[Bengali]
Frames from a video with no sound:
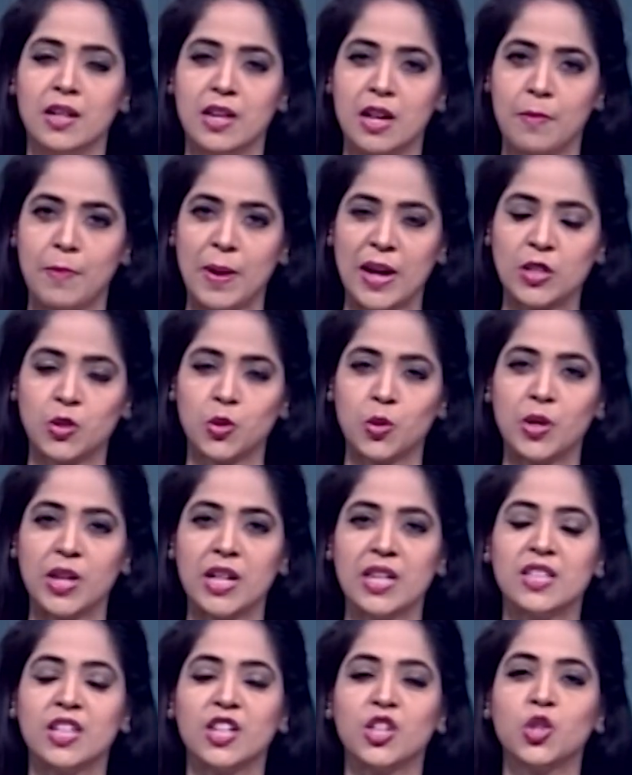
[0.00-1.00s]

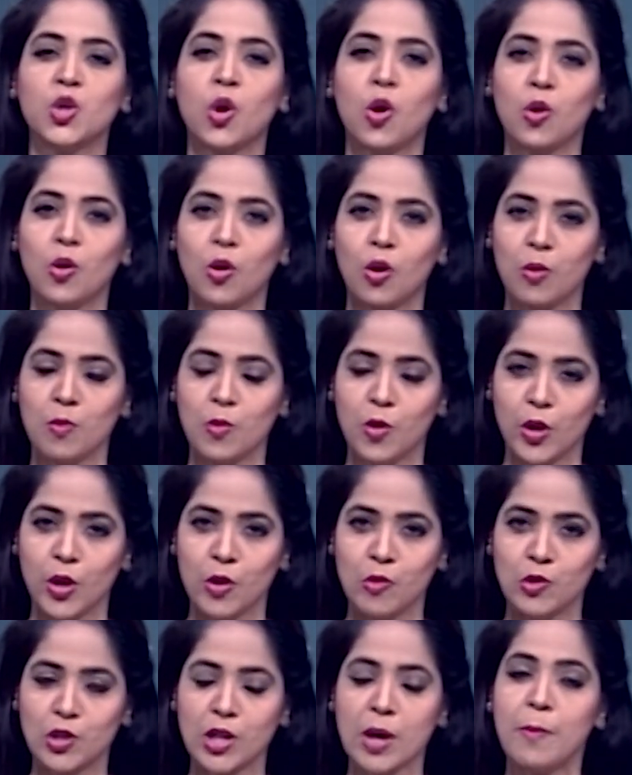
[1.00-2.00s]
নির্বাচনের যে সরগরম
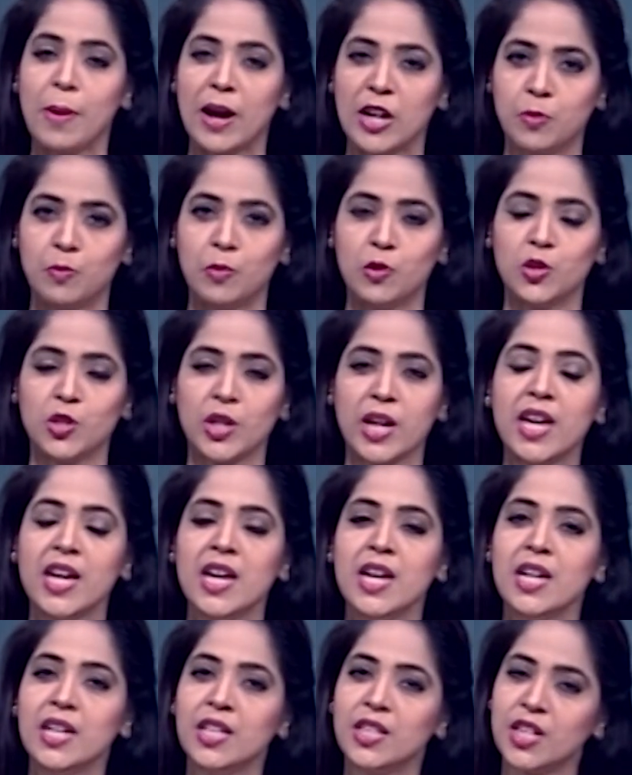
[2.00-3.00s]
হয়ে ওঠা মাঠ পর্যায়ে
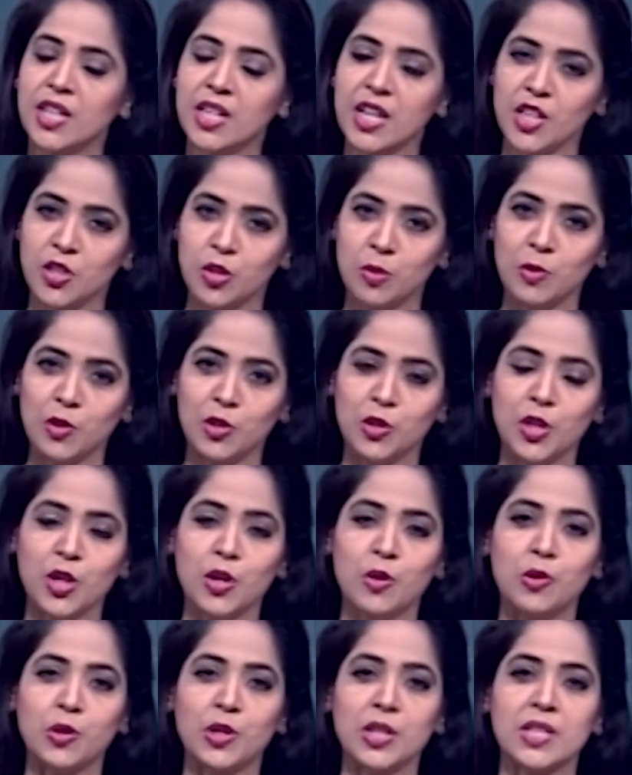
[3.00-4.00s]
সেটা
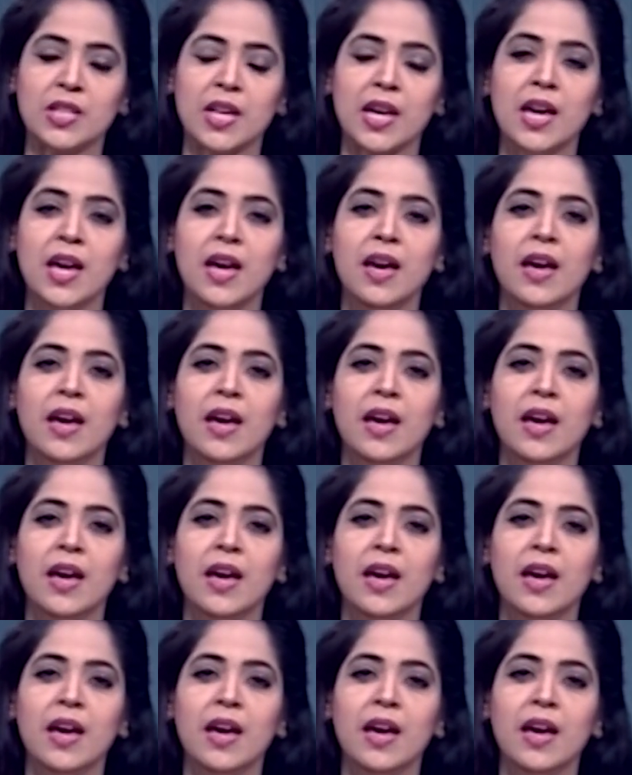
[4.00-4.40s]
ইতিমধ্যেই ঘটেছে